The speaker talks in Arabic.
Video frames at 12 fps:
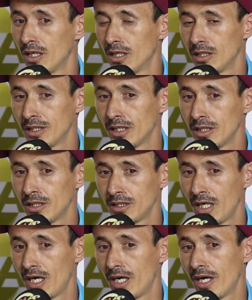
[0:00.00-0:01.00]

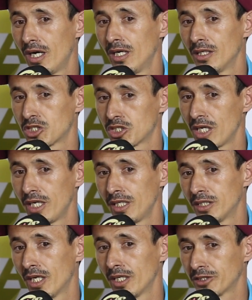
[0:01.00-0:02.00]
يا خراء
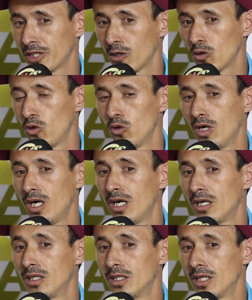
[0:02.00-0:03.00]
الشهيدة طلقوها
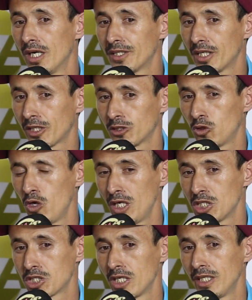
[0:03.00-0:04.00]
هذيك
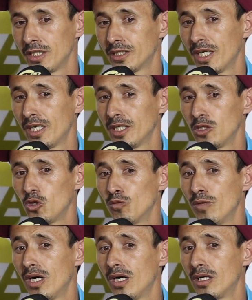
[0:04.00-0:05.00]
ردوها شهيدة
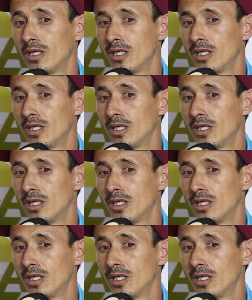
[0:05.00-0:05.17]
اليوم